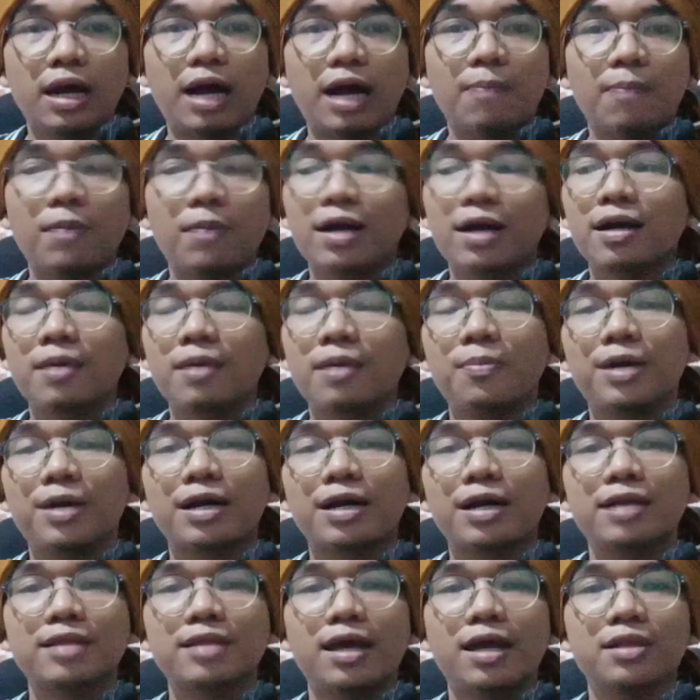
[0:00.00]
apakah
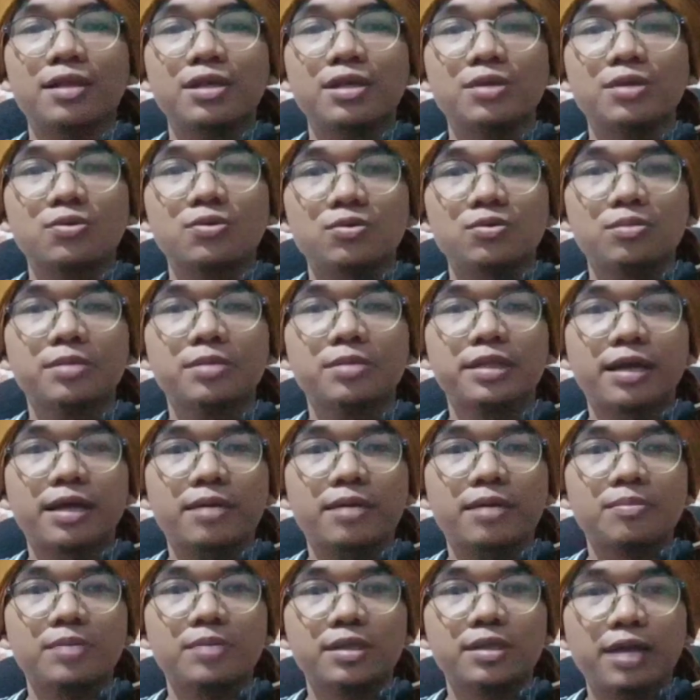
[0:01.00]
perkataan itu
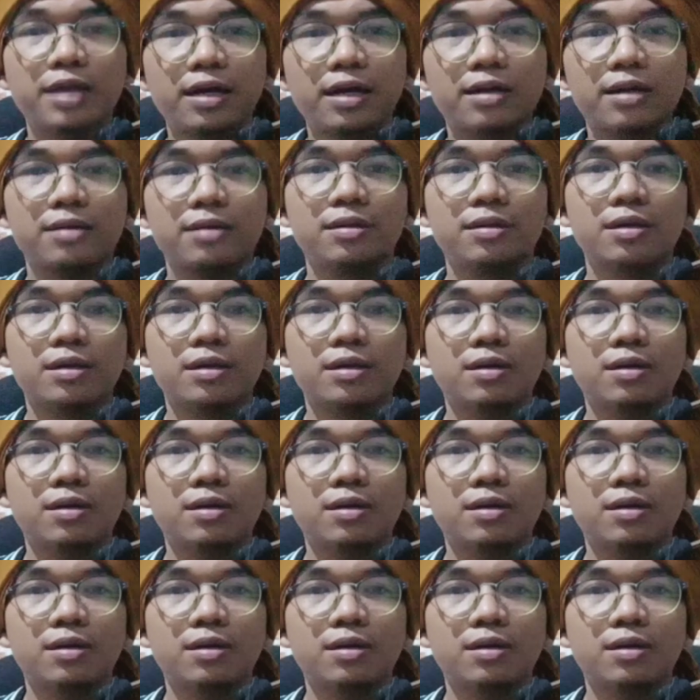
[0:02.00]
benar-benar